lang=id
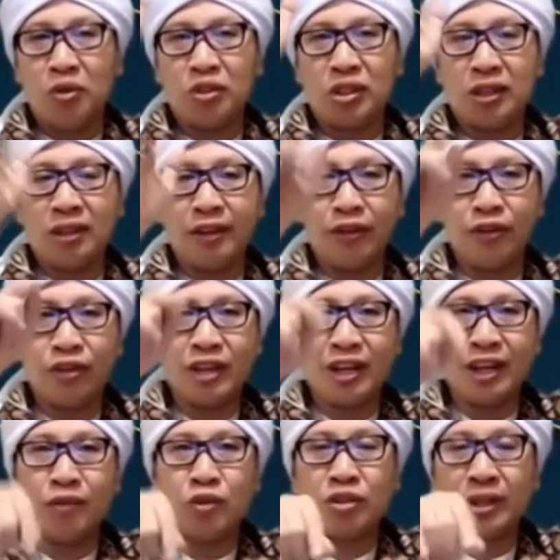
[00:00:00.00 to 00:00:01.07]
Adapun dosa
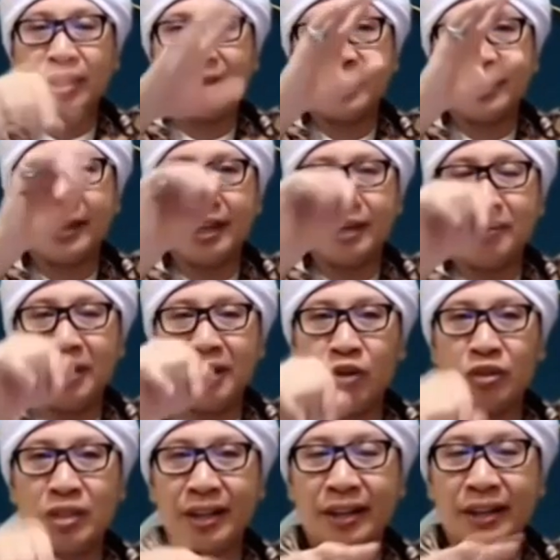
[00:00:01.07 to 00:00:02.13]
tayyuth dianggap dosa gede,
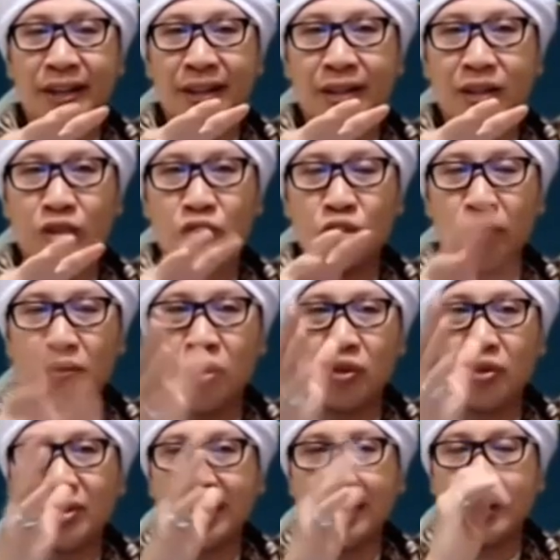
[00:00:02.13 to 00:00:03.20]
kibir dosa gede,
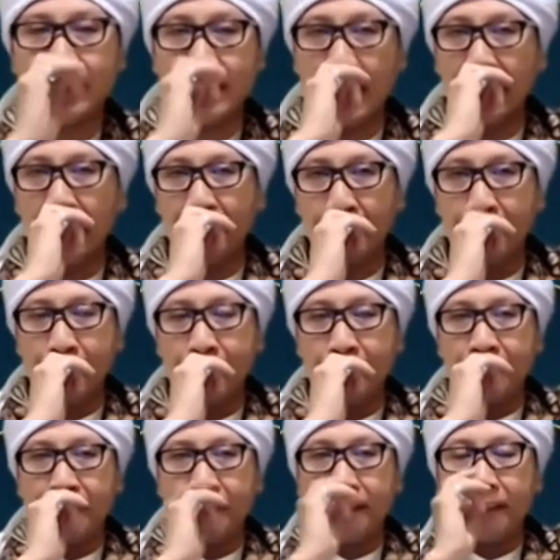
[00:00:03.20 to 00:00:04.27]
sombong dosa gede.
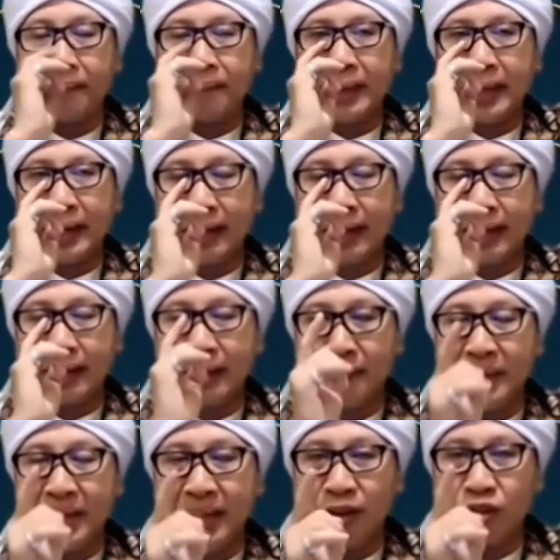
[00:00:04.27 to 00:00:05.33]

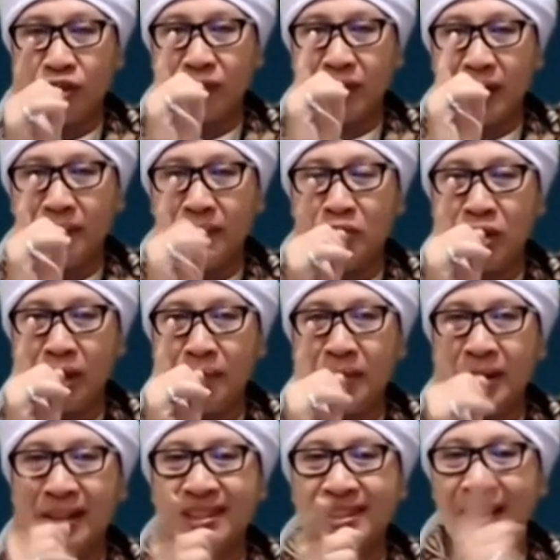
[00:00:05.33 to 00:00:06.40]
Akan tapi yang harus dipahami
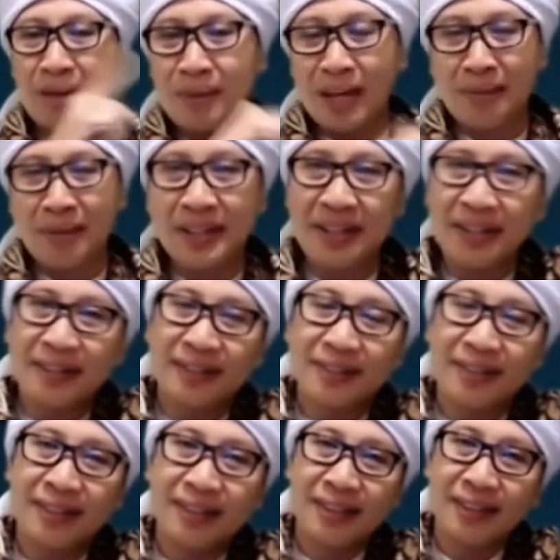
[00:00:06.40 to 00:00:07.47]
bukan berarti
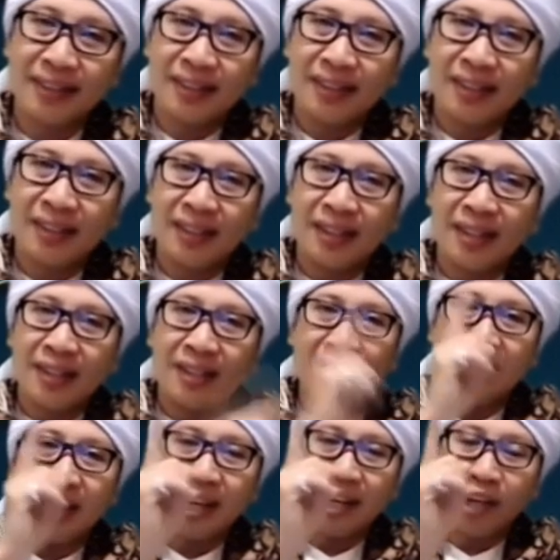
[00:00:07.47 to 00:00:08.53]
selama-lamanya.
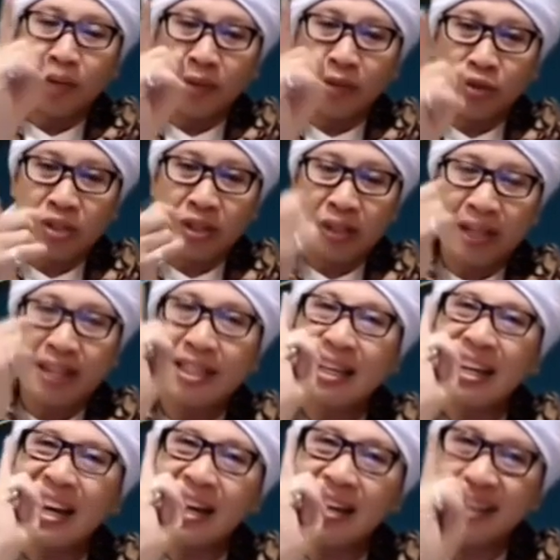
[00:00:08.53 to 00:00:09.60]
Tidak akan masuk
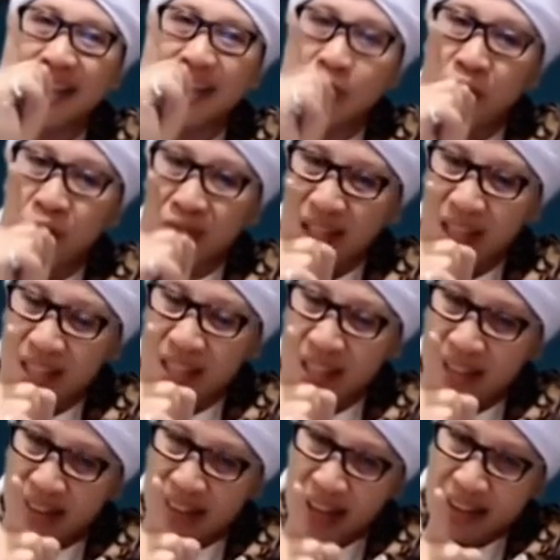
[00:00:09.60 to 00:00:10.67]
surga selagi
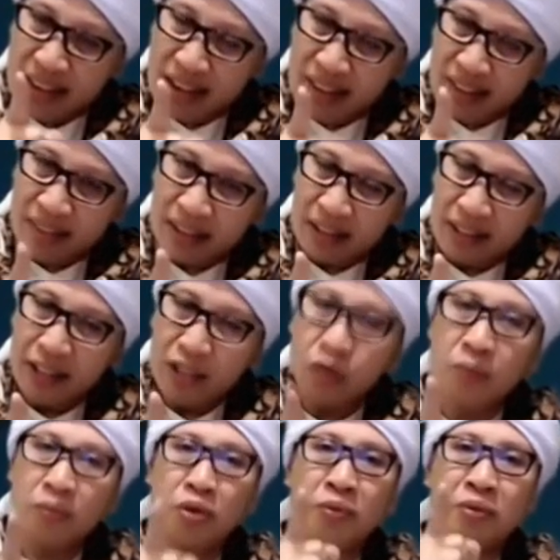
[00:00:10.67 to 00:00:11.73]
dosanya daya tah
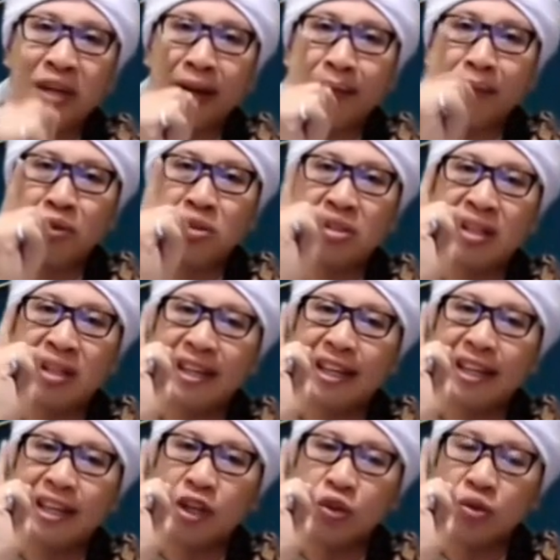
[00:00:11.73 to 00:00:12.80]
itu belum dihapus,
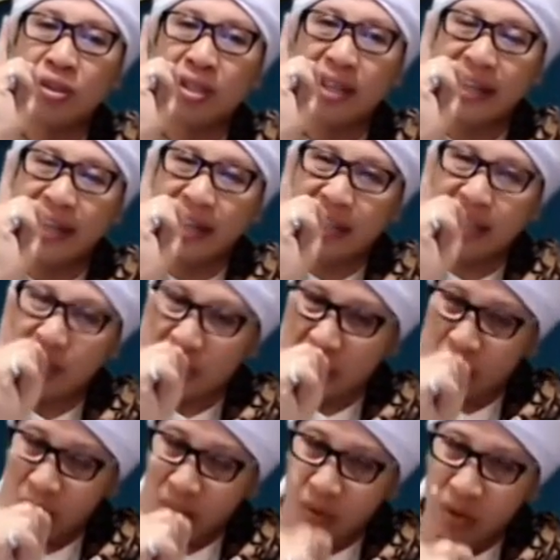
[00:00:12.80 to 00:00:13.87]
selagi dosanya
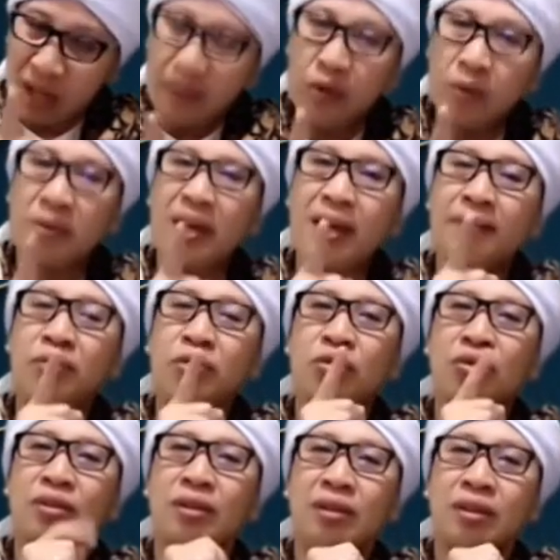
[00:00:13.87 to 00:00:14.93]
kesombongan belum
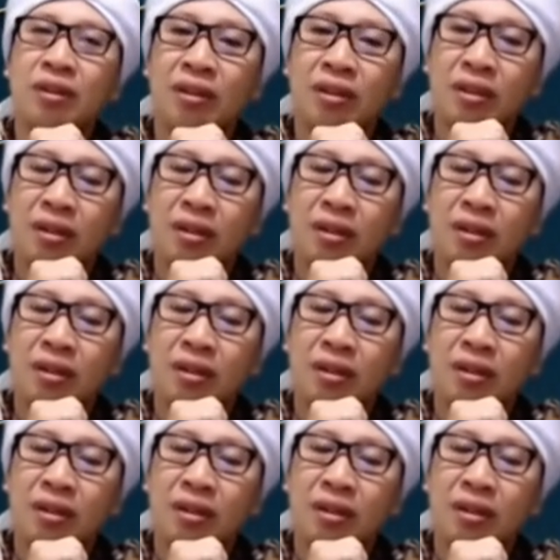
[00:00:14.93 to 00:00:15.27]
dihapus.